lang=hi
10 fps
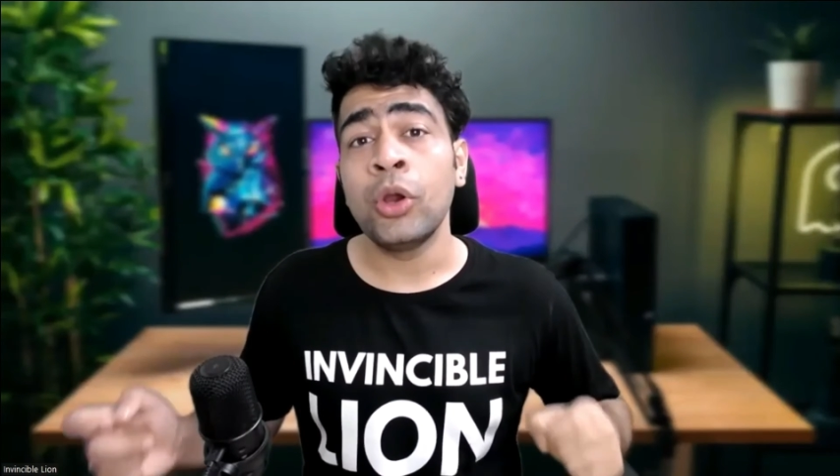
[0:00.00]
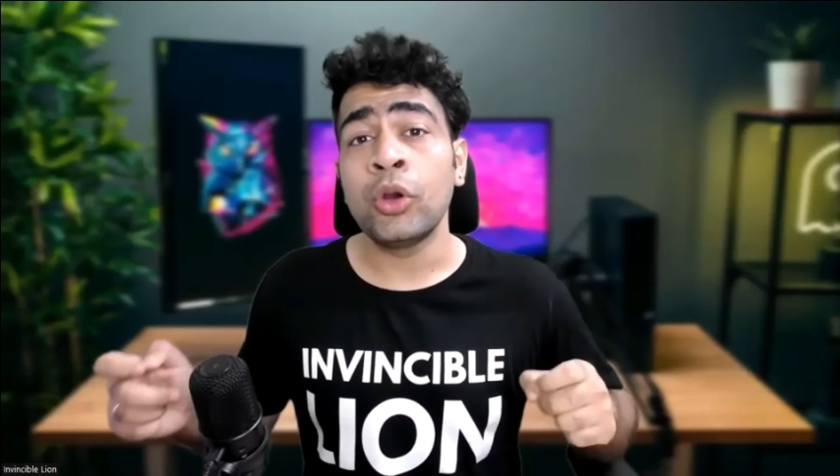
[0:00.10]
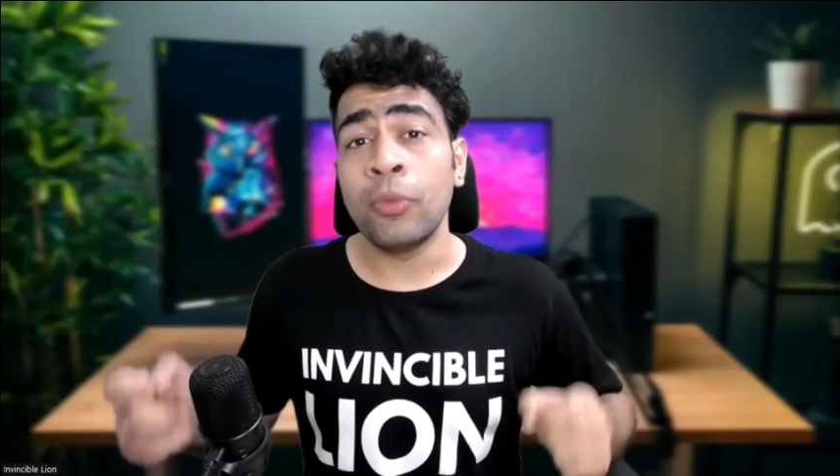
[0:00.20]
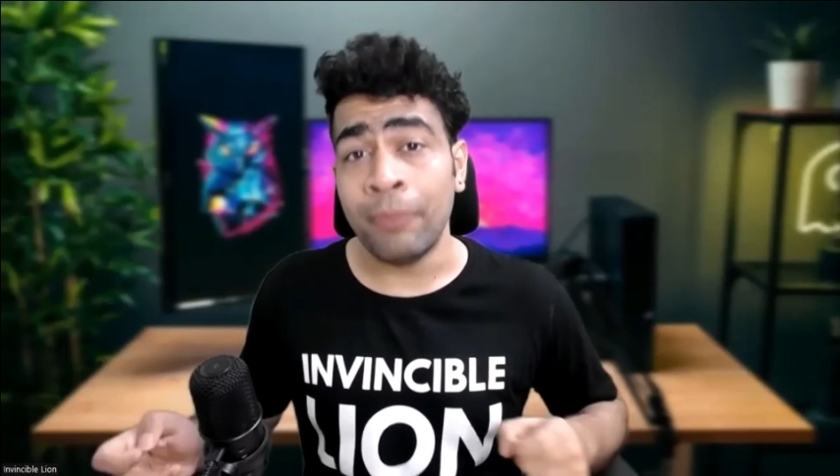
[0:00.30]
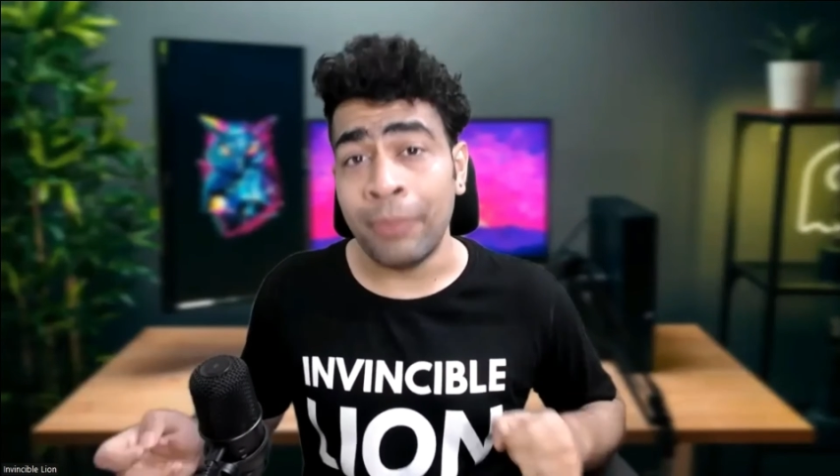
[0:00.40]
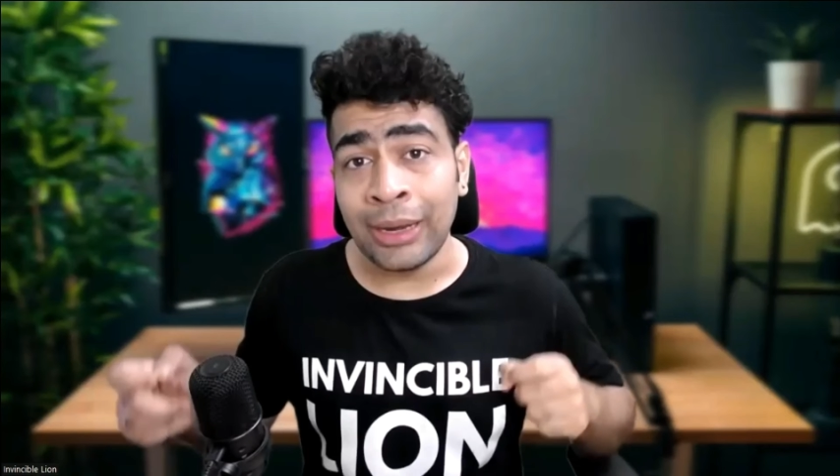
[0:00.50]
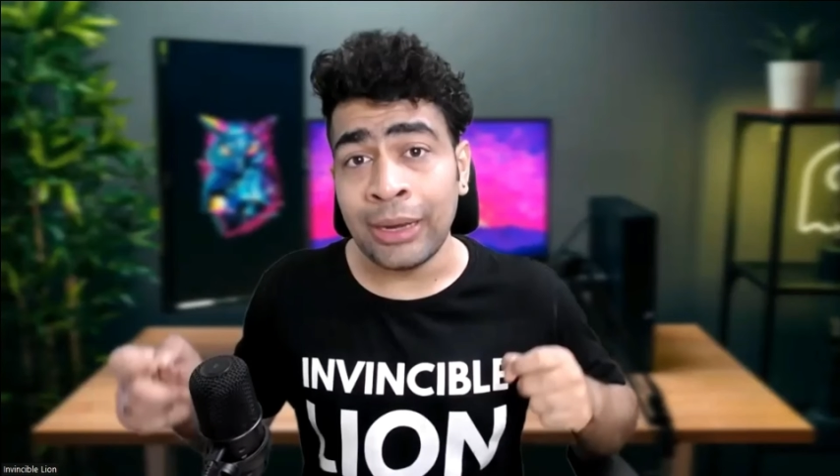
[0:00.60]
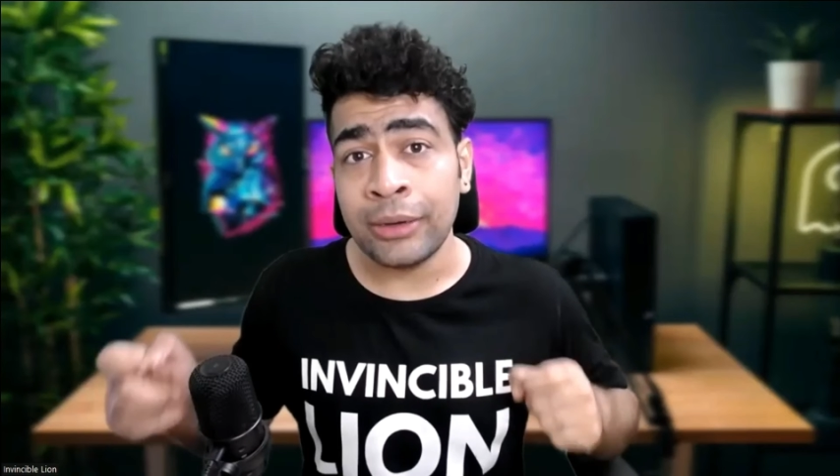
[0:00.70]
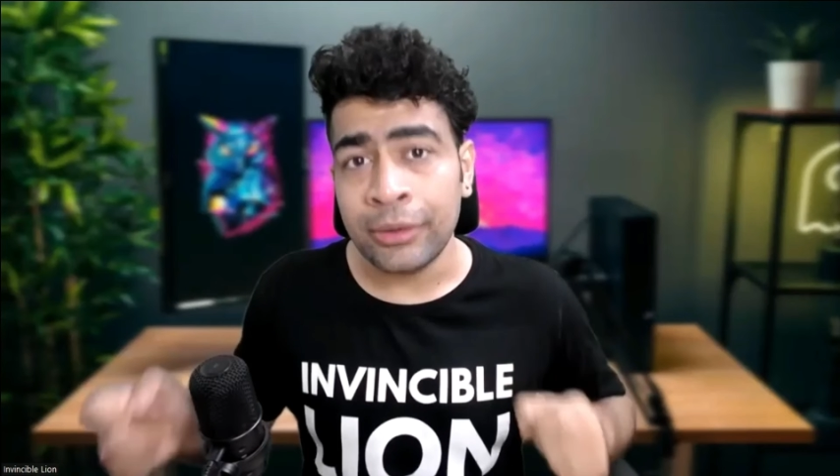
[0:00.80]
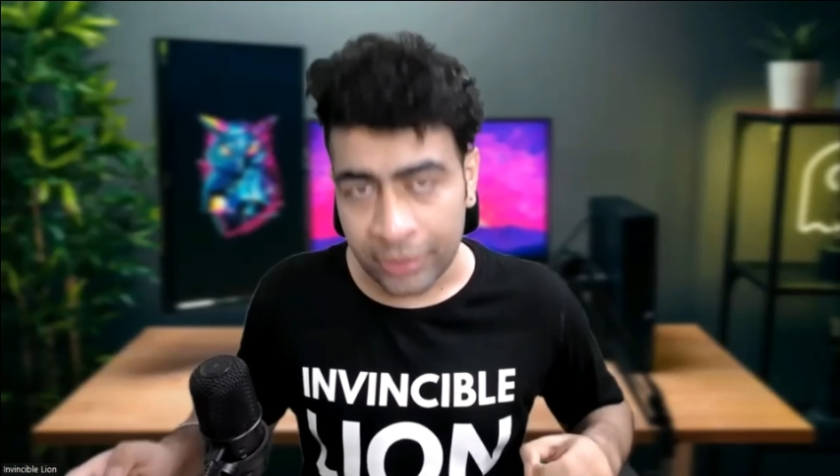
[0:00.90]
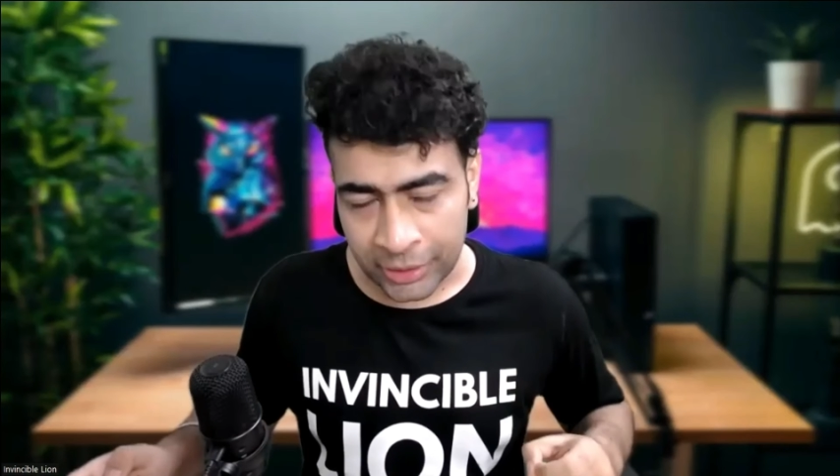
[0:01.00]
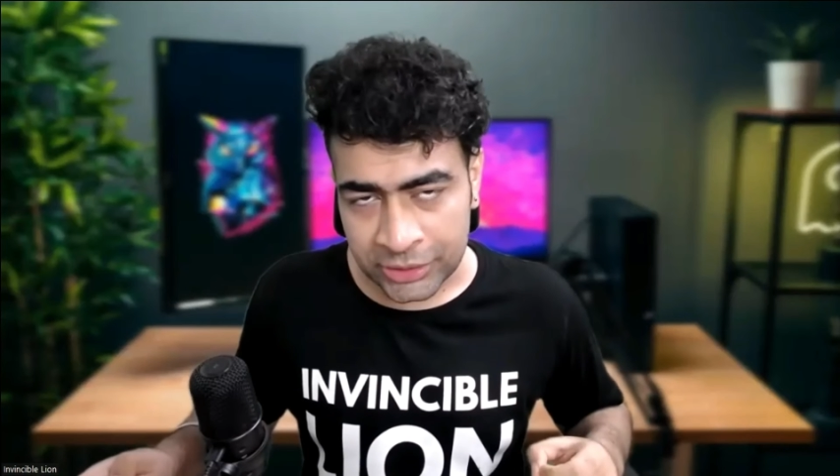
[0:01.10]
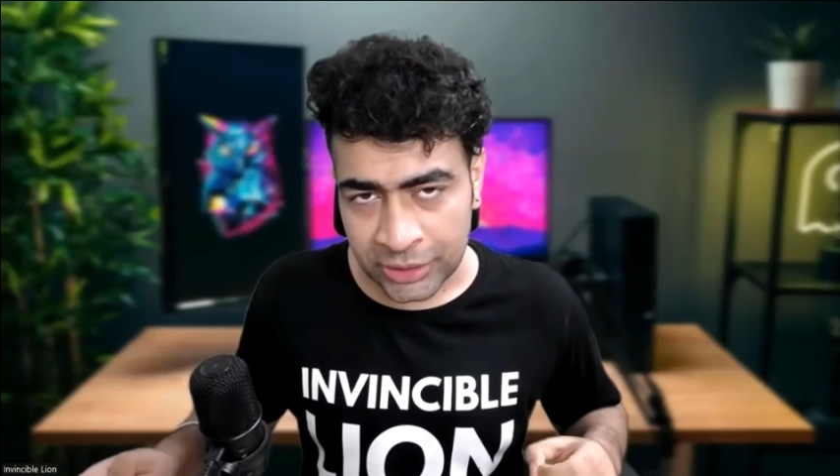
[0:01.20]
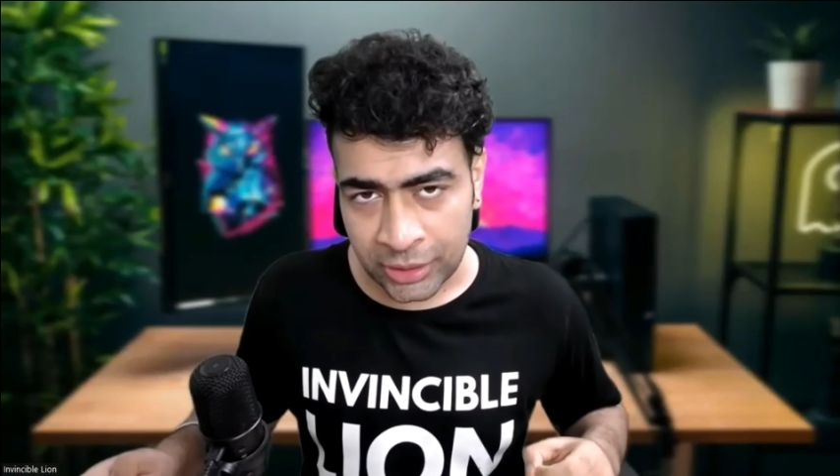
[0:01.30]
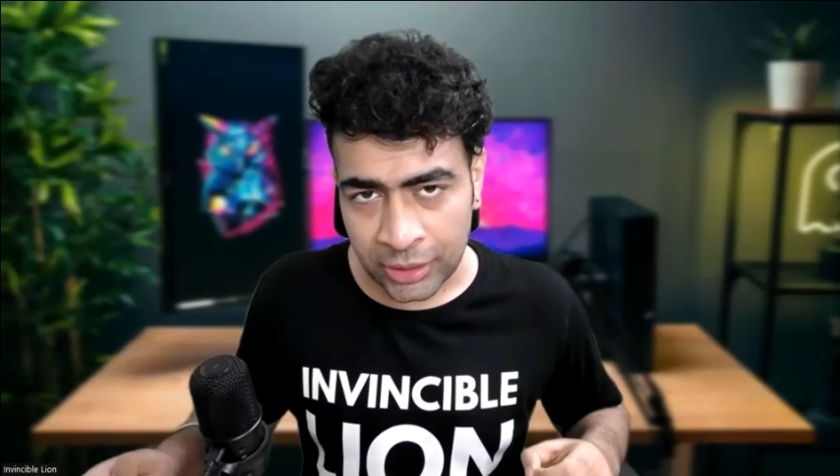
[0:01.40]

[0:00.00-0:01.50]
टू बिल्ड ट्रस्ट